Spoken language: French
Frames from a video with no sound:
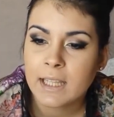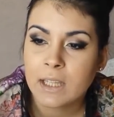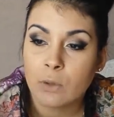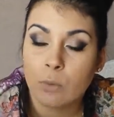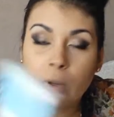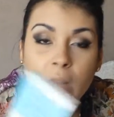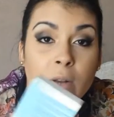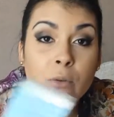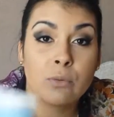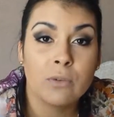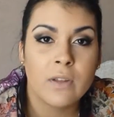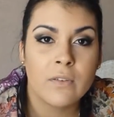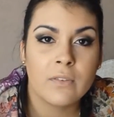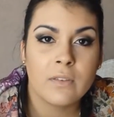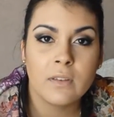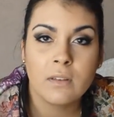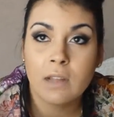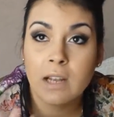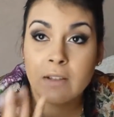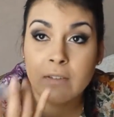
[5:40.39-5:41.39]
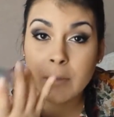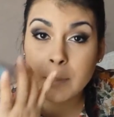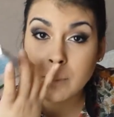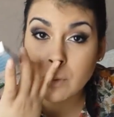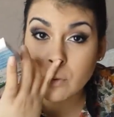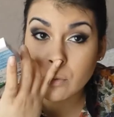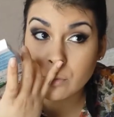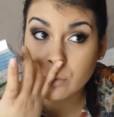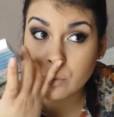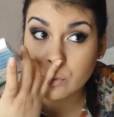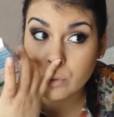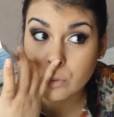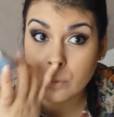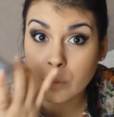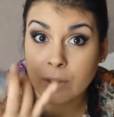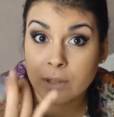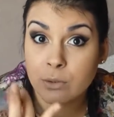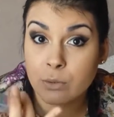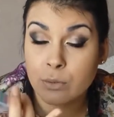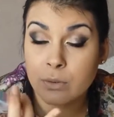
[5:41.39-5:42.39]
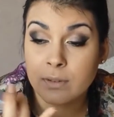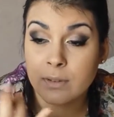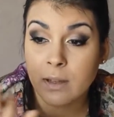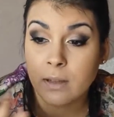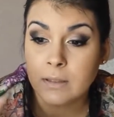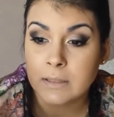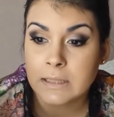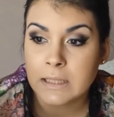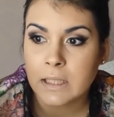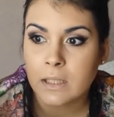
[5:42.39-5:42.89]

Et donc elle nous avait, elle avait pris en photo le résultat.